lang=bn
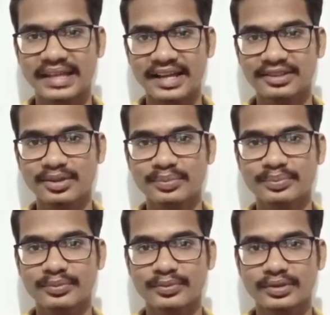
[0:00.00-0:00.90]
একদম
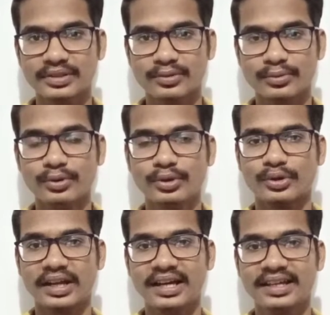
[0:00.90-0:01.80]

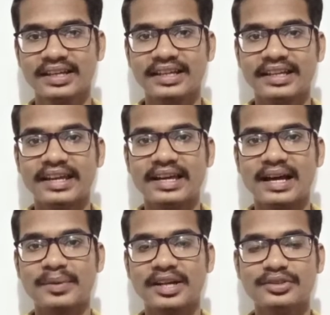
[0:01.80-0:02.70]
উল্টোটা
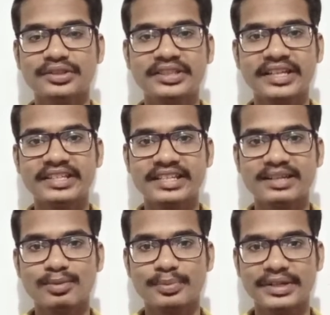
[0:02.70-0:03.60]
আপনারা যদি টেনিস
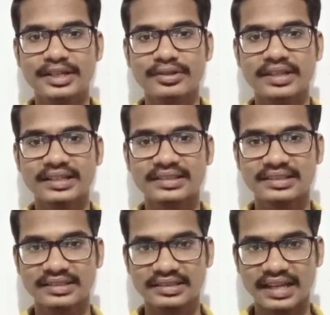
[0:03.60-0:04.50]
এলবোর ভিডিও
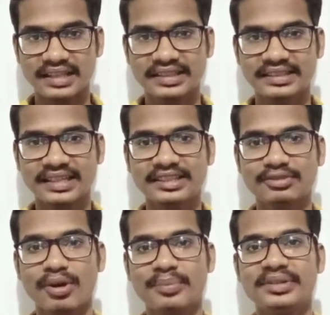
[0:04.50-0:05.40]
না দেখে থাকেন
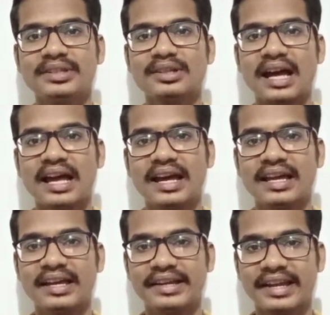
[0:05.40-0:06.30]
তো আমি
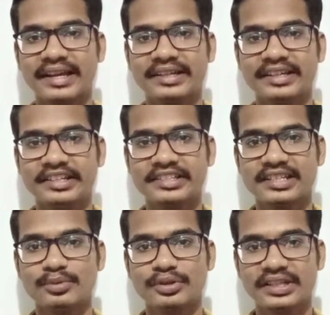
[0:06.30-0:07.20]
এর আগে টেনিস
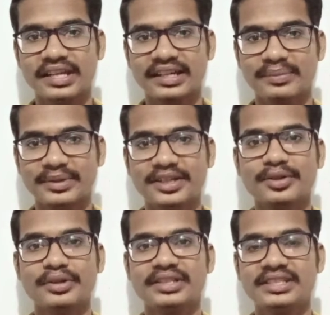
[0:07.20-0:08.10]
এলবো নিয়ে একটা ভিডিও
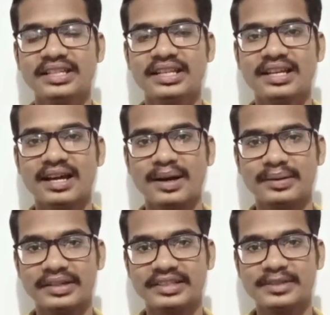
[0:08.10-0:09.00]
করেছি
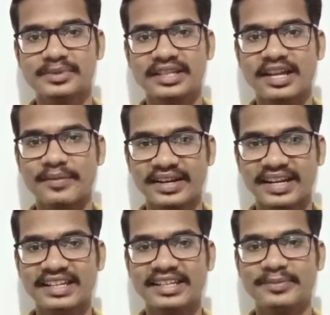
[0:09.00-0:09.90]
আর ডিসক্রিপশানে
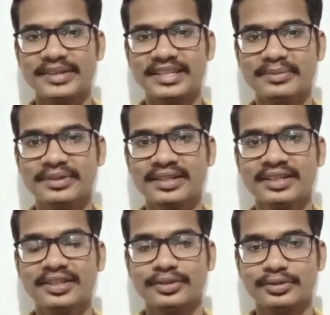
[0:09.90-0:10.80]
আপনারা লিঙ্ক পেয়ে যাবেন
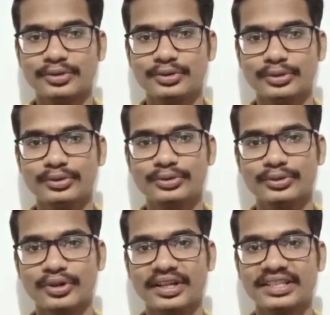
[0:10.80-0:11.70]
তো চলুন
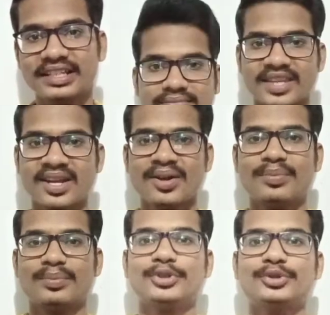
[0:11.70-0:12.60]
শুরু করা যায়
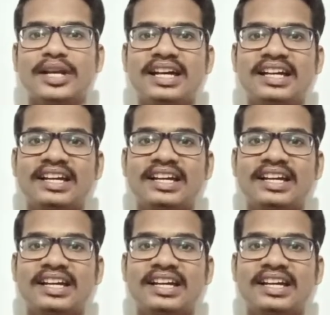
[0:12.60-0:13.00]
বন্ধুরা